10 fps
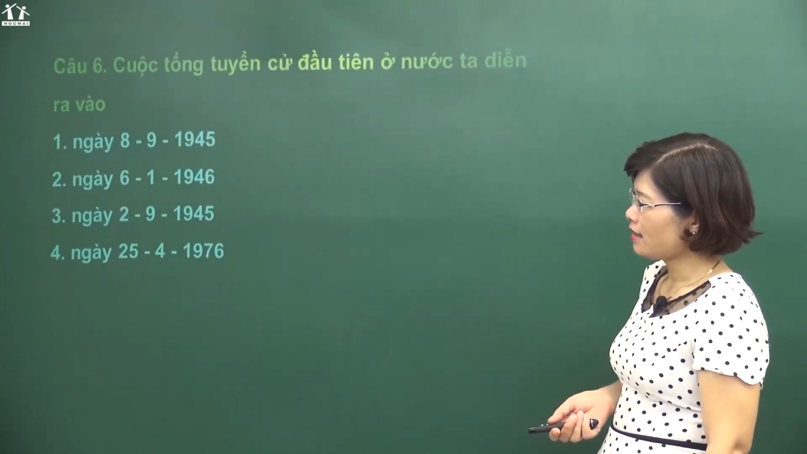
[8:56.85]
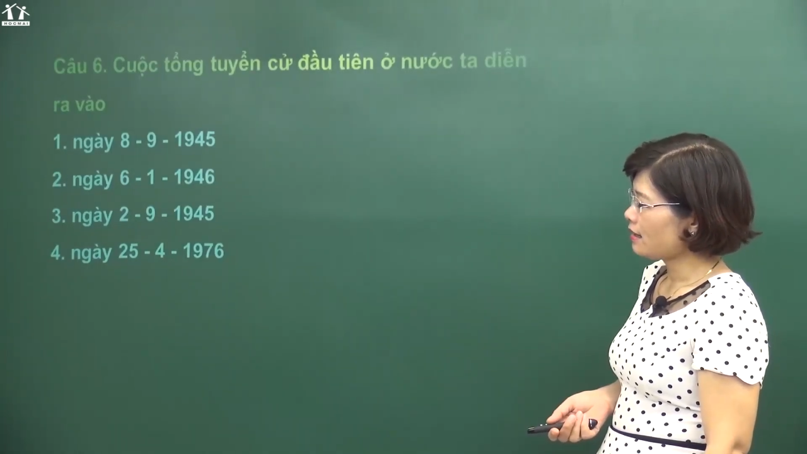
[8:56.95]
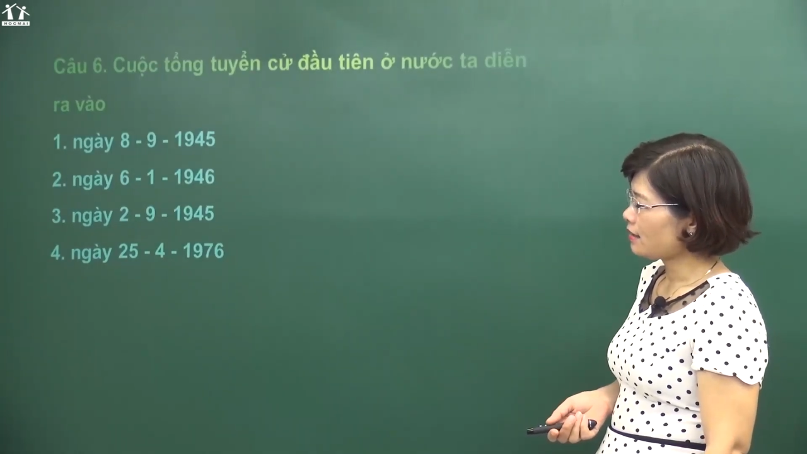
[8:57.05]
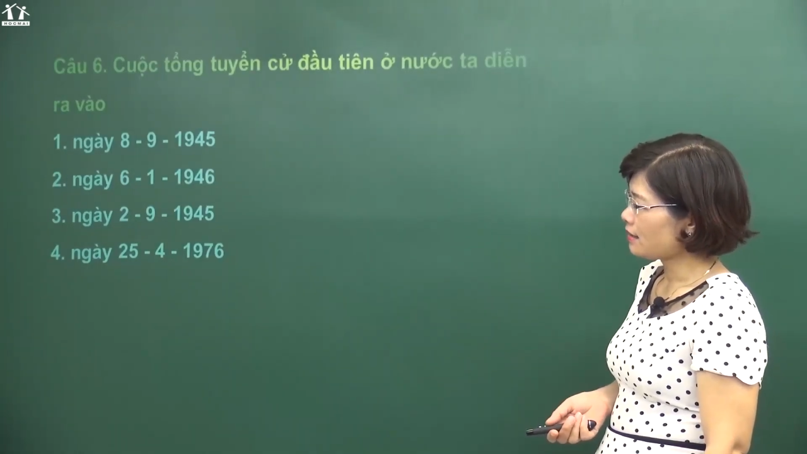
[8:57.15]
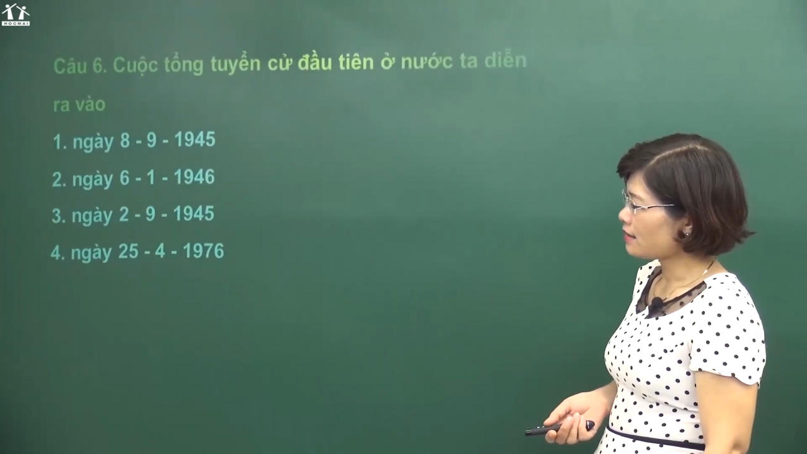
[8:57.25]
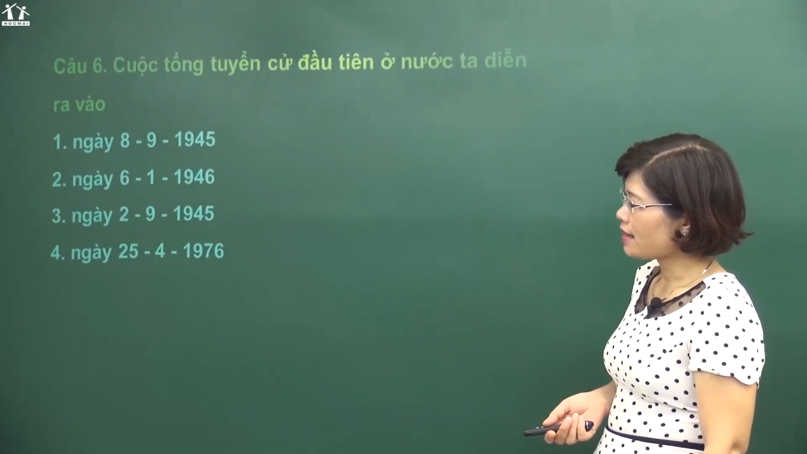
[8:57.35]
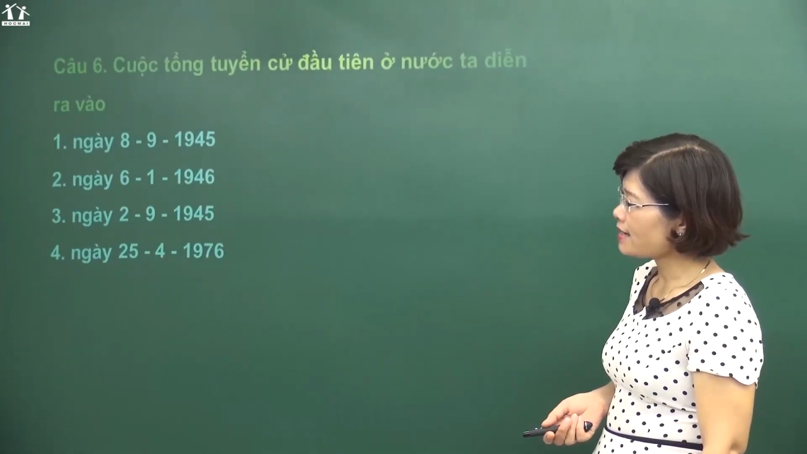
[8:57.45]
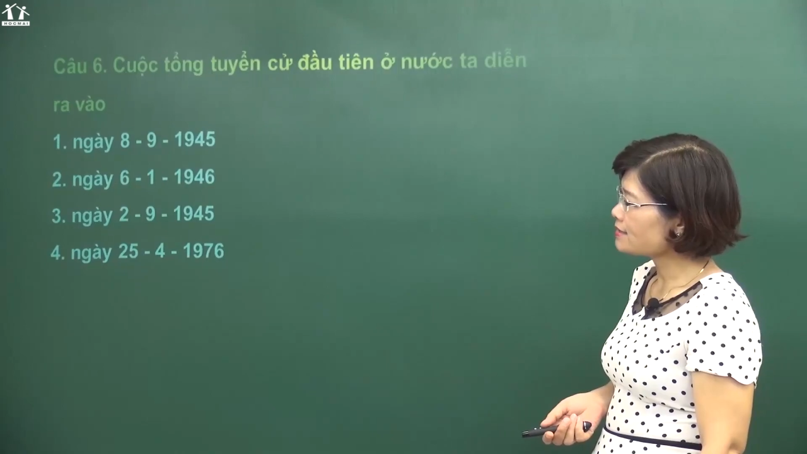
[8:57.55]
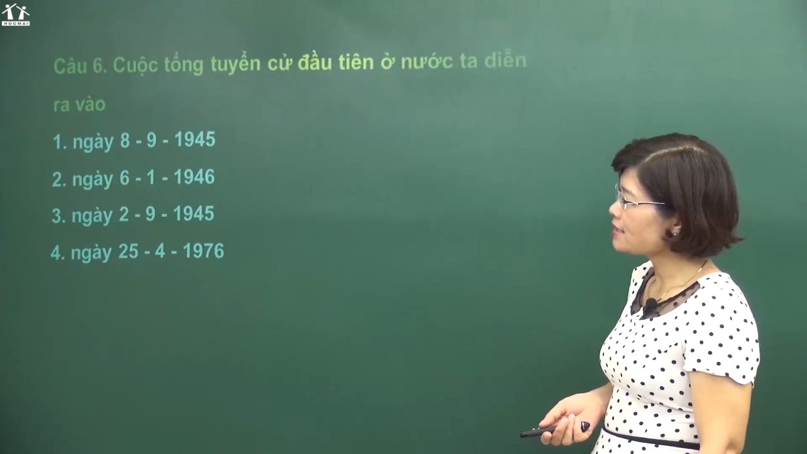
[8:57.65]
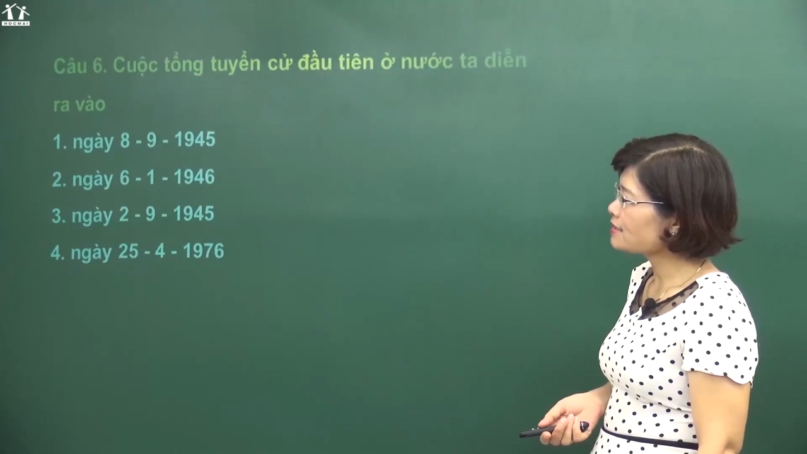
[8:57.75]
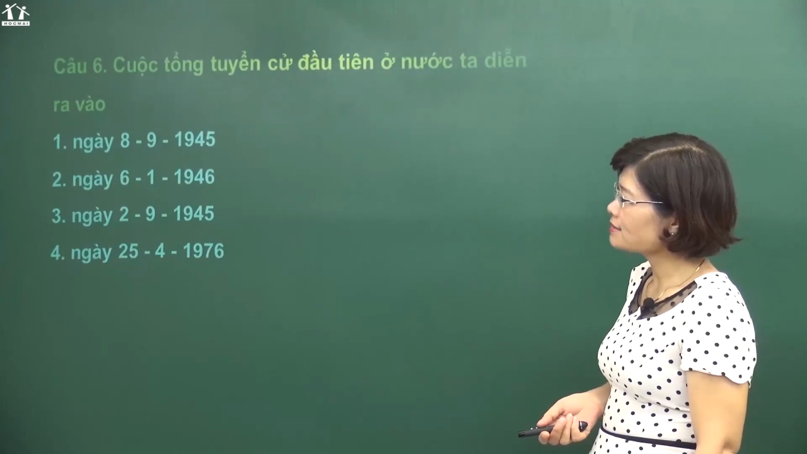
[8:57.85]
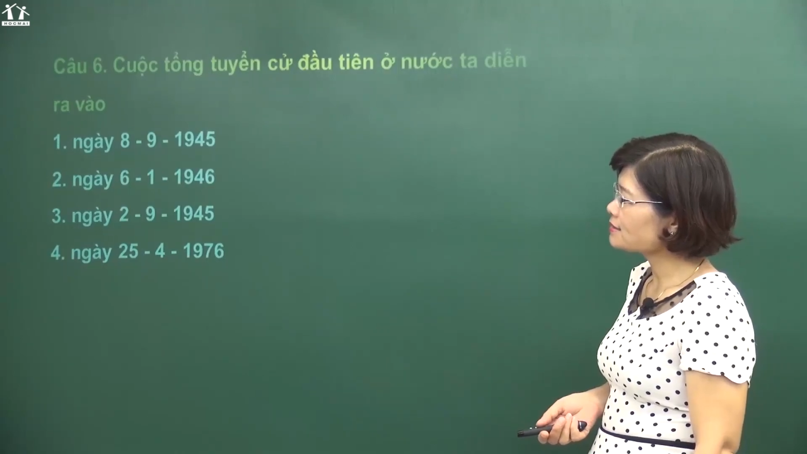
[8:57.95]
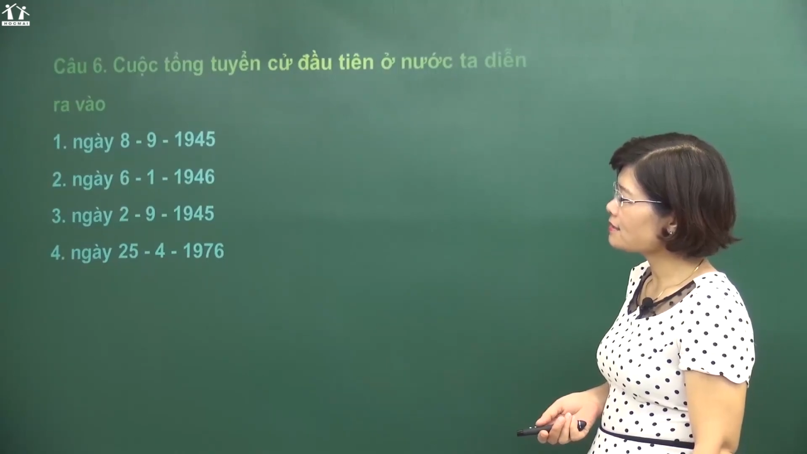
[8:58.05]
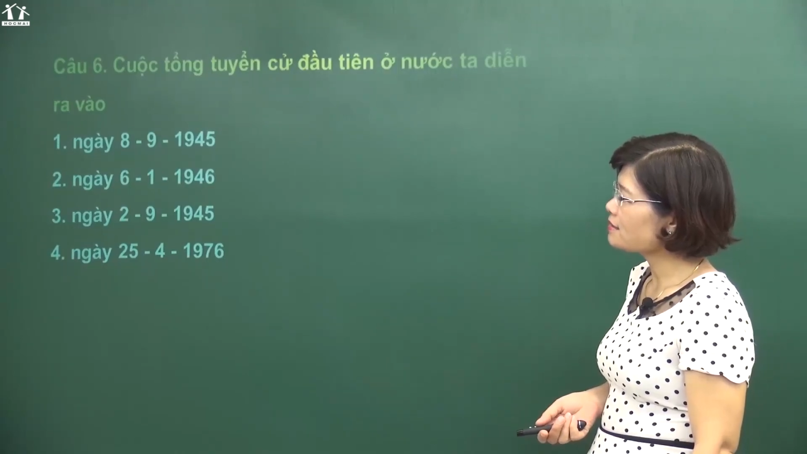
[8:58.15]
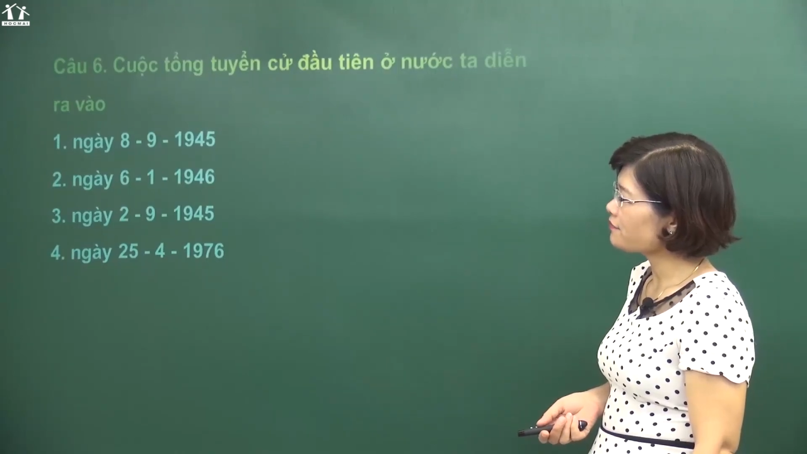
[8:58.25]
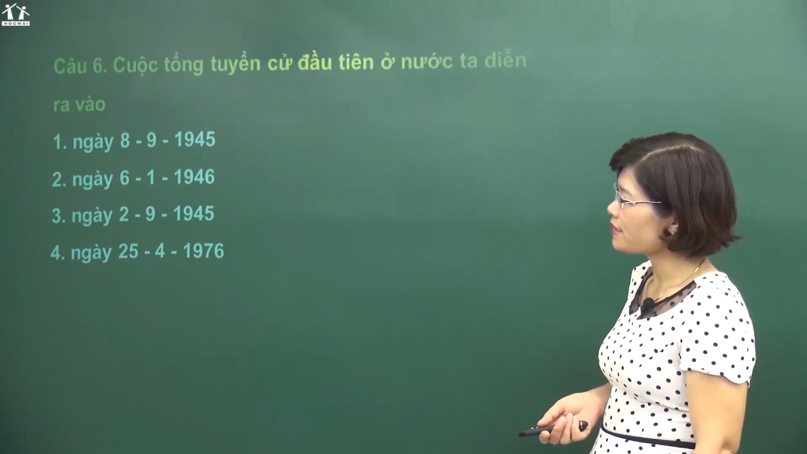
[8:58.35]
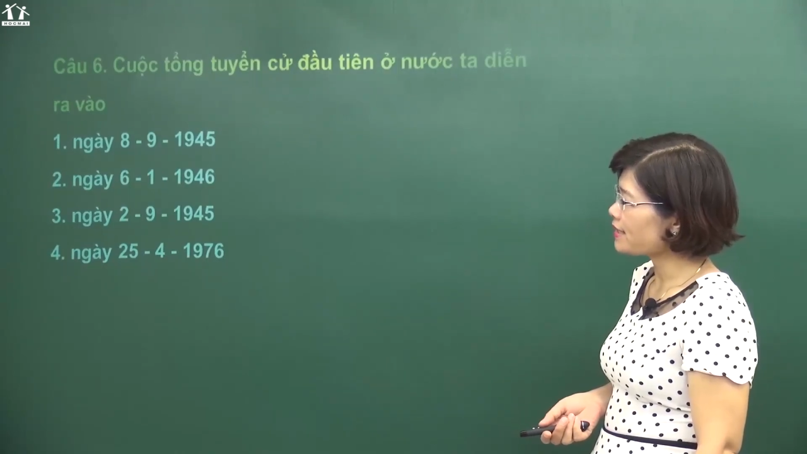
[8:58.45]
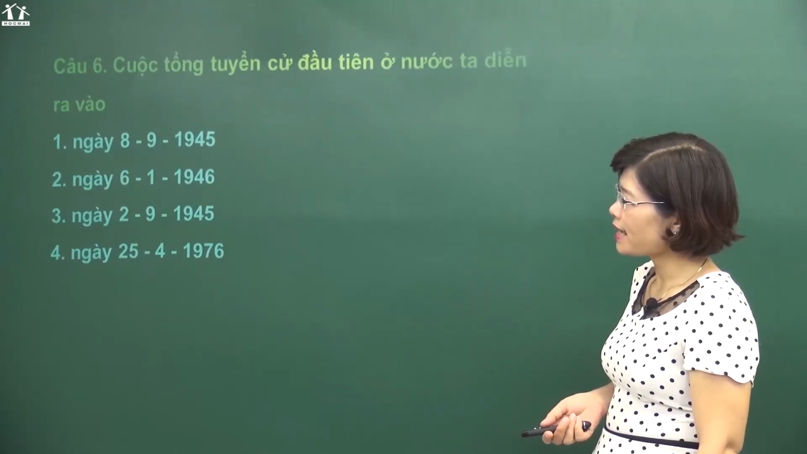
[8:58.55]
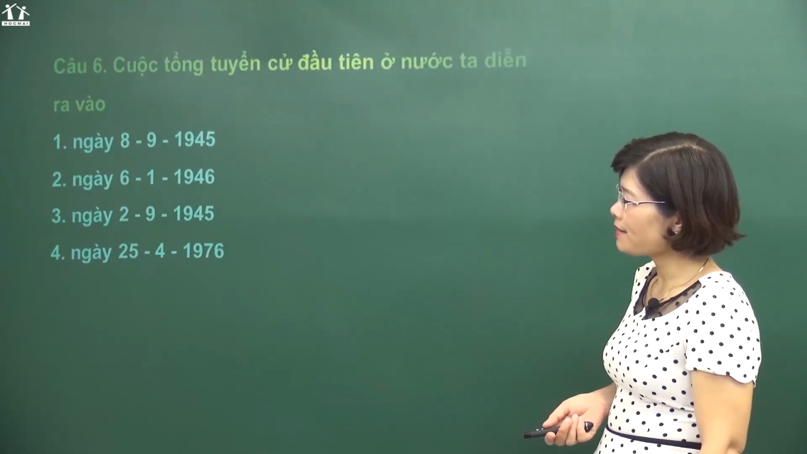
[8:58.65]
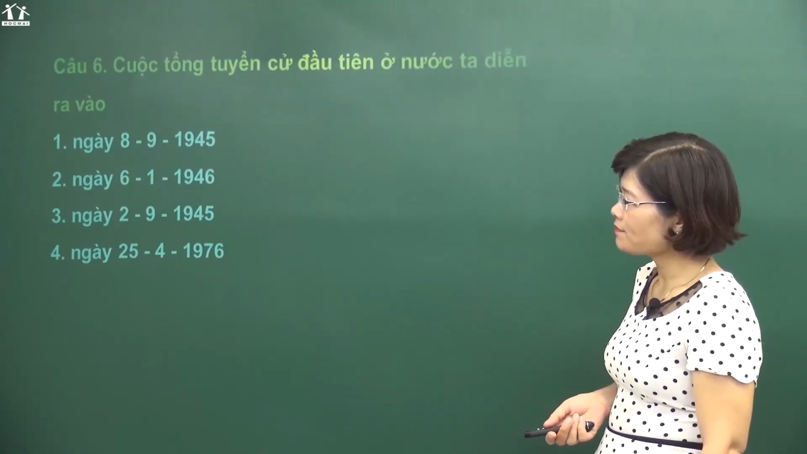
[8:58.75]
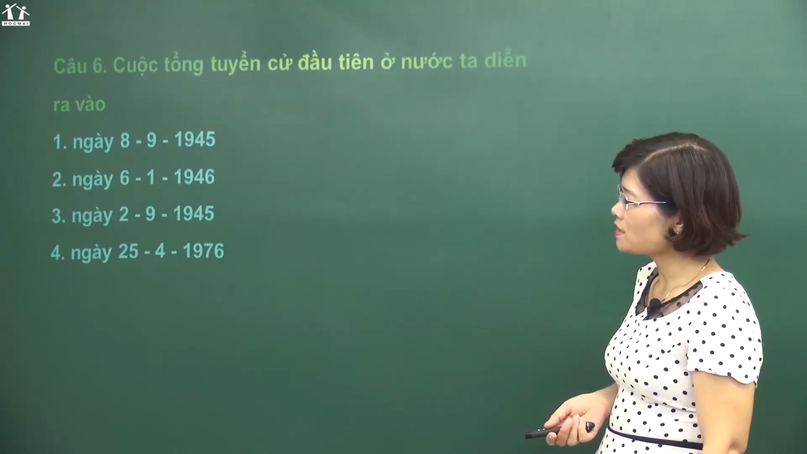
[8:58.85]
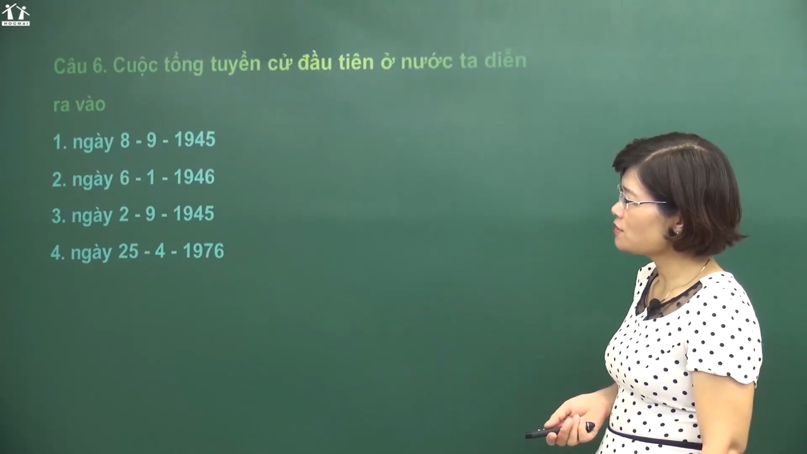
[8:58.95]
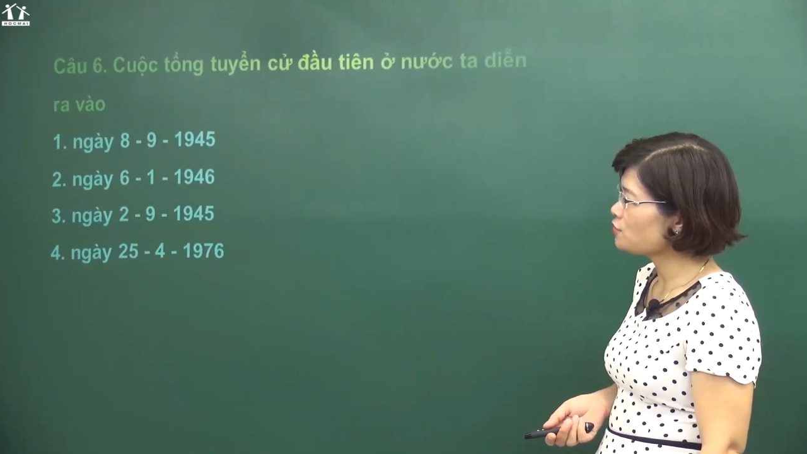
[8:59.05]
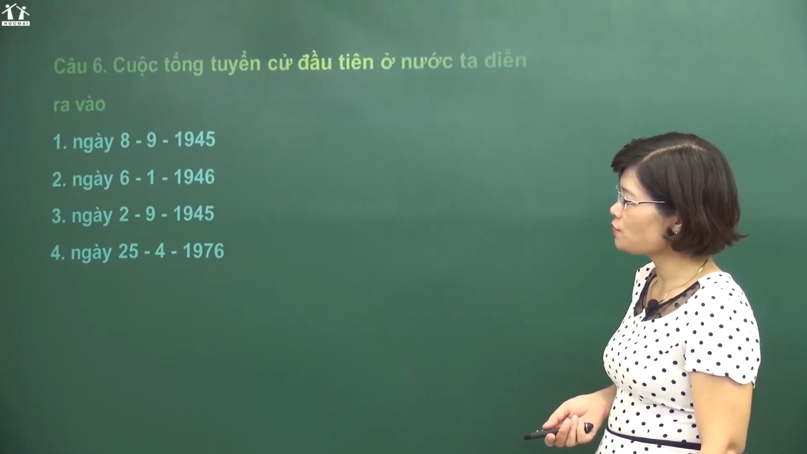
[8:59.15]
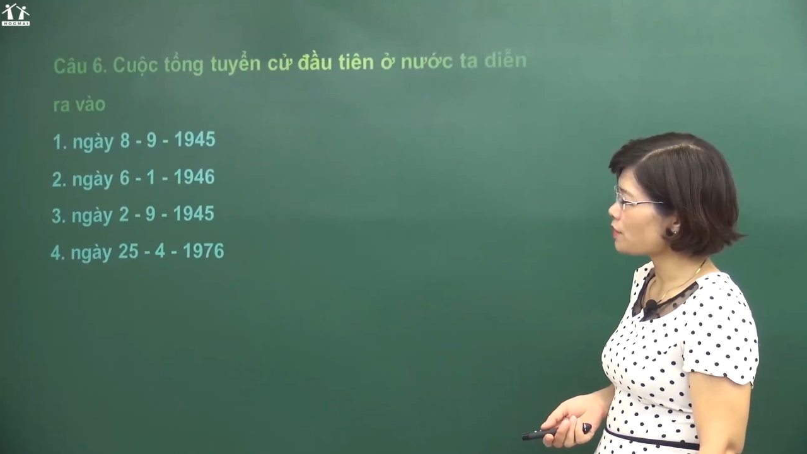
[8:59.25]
à, khai sinh ra nước Việt Nam Dân chủ